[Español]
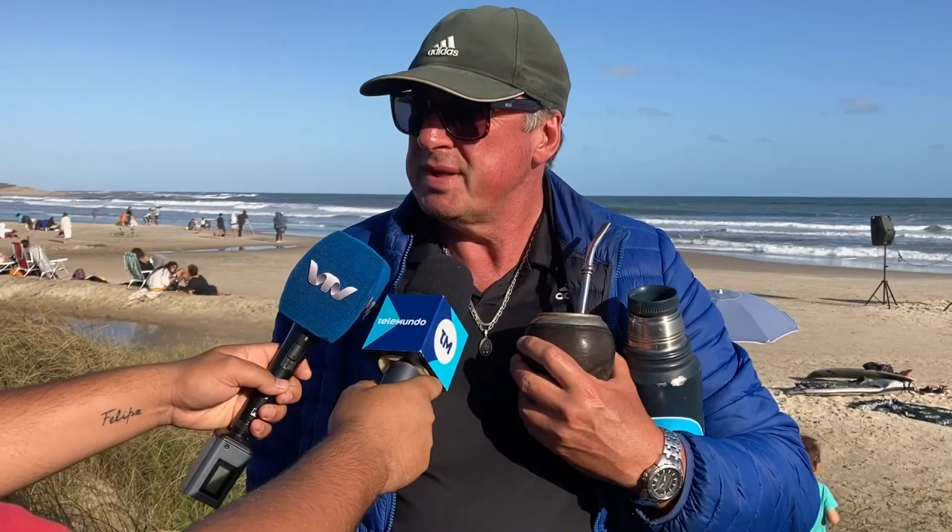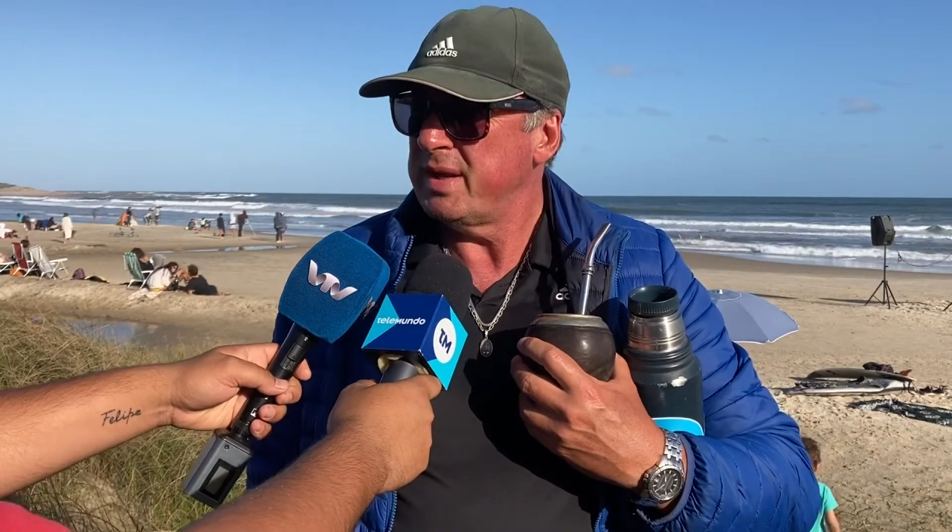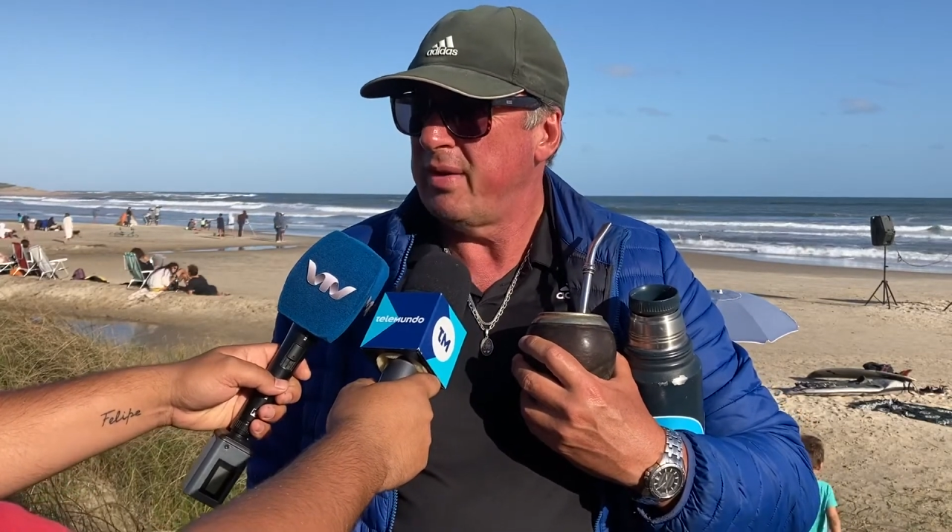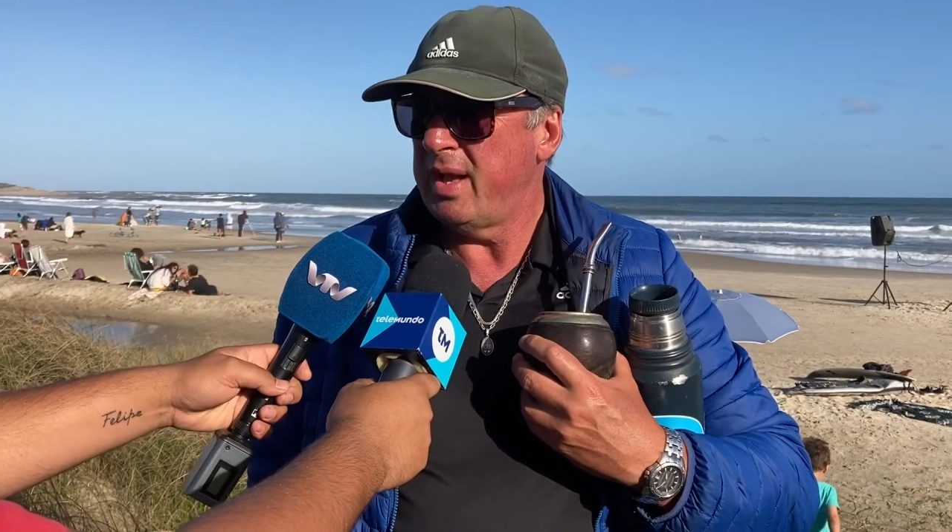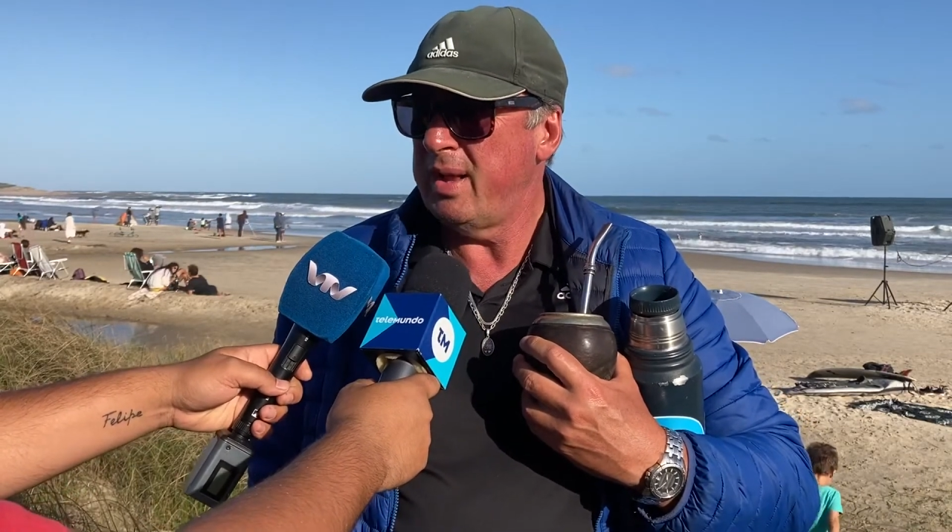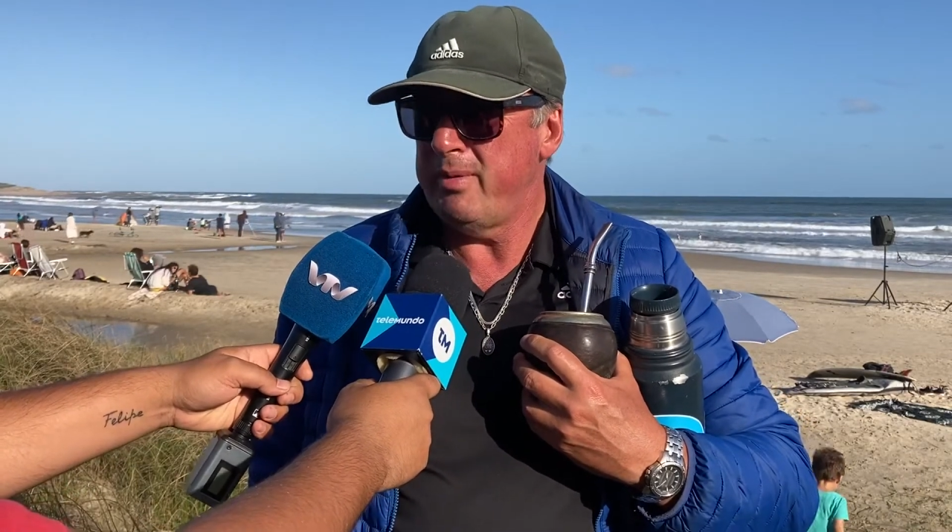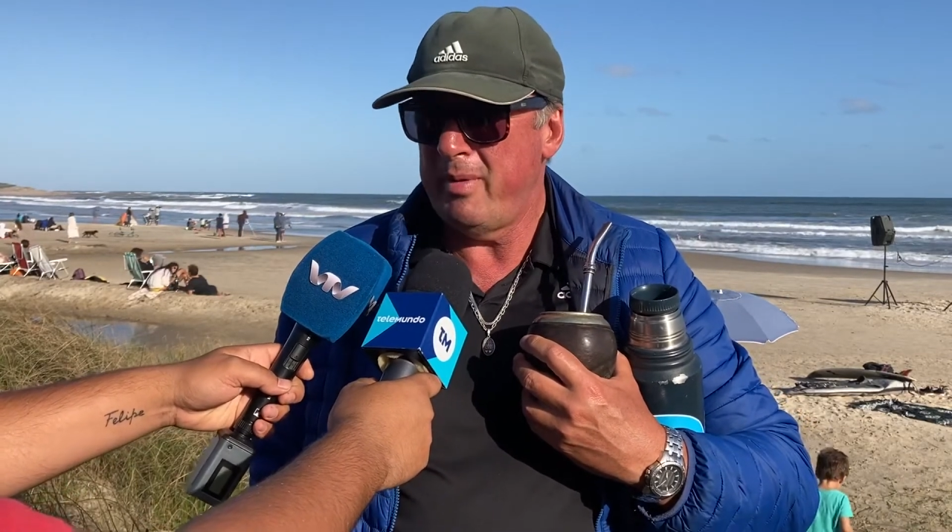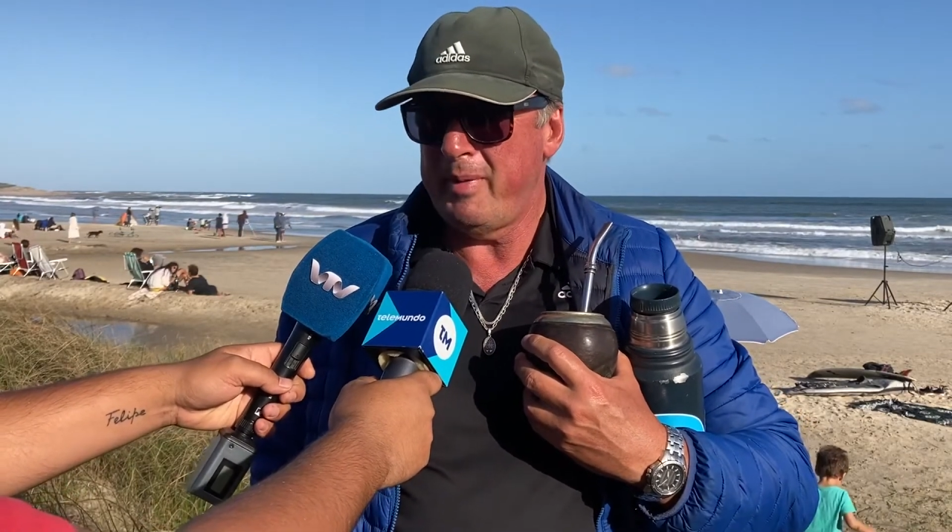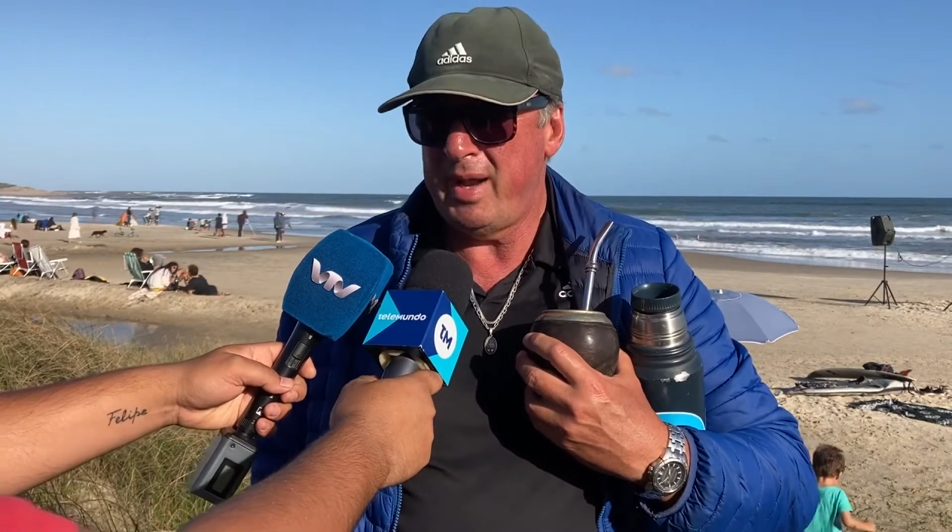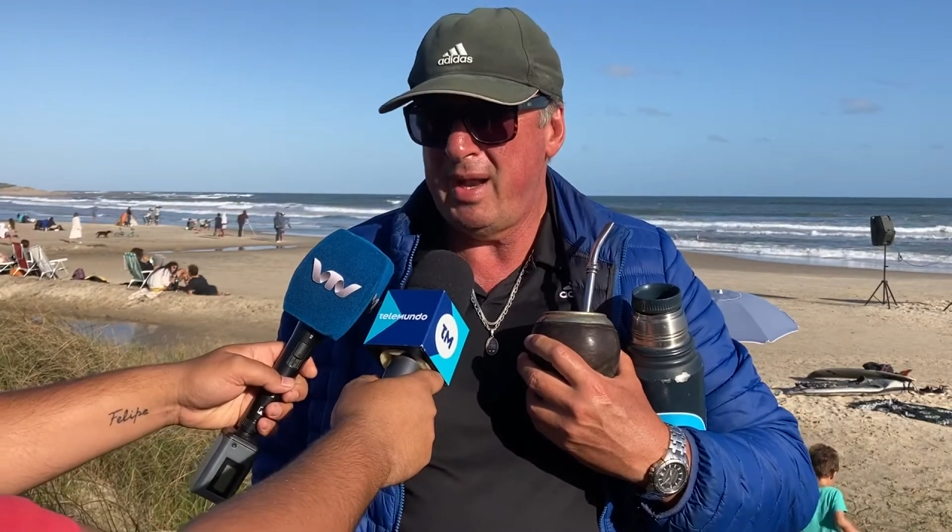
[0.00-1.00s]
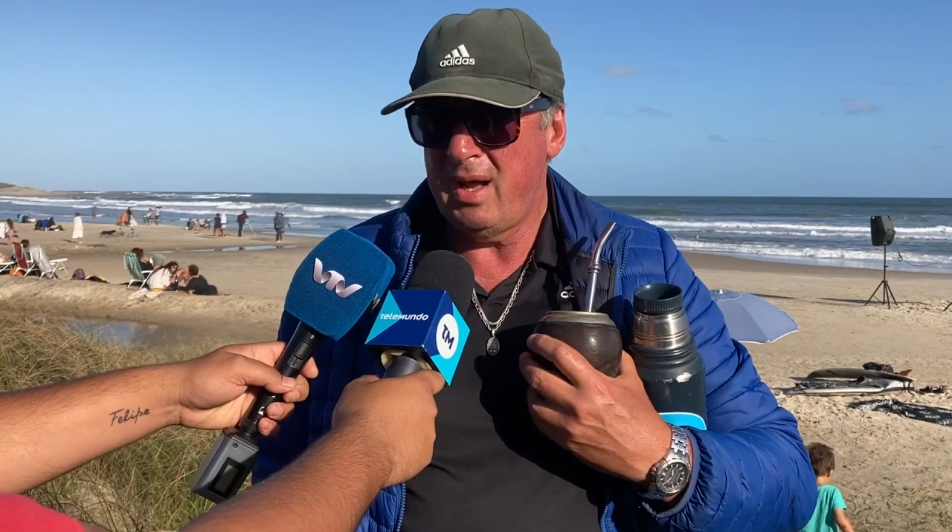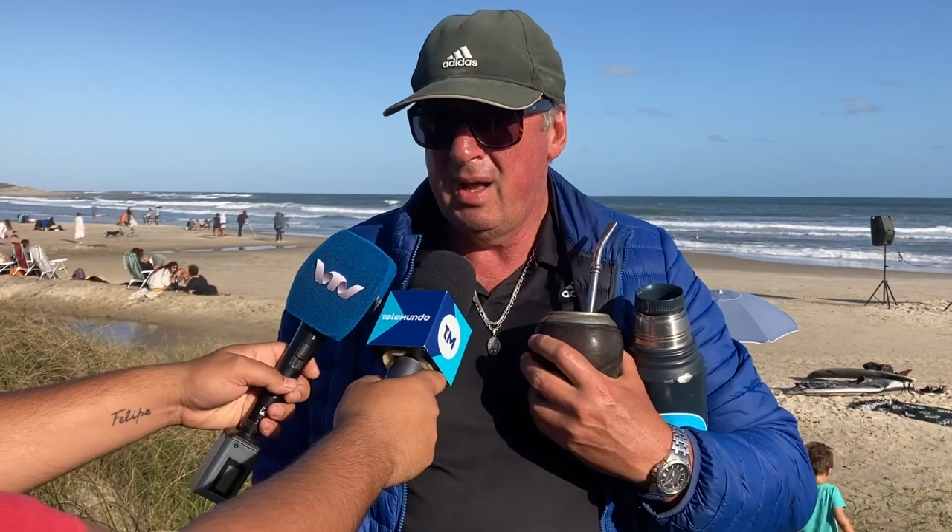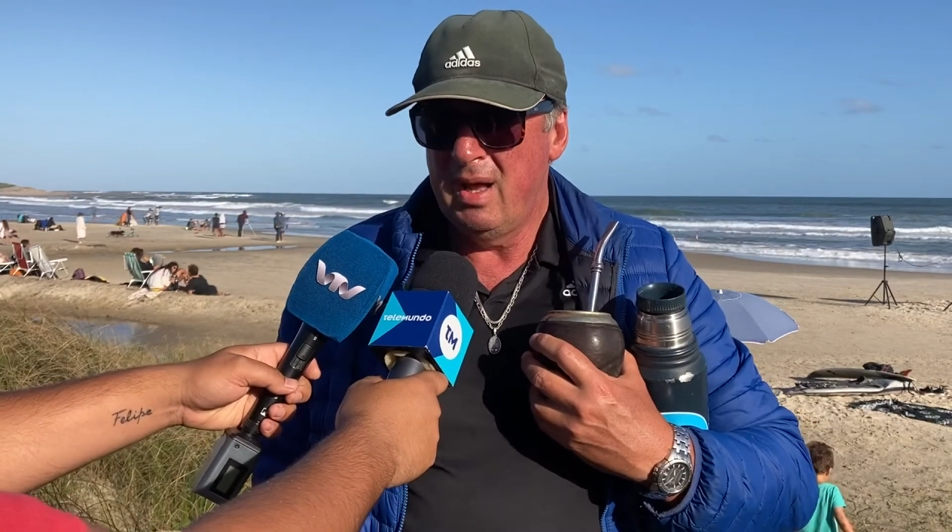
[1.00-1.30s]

se trabaje de la misma manera.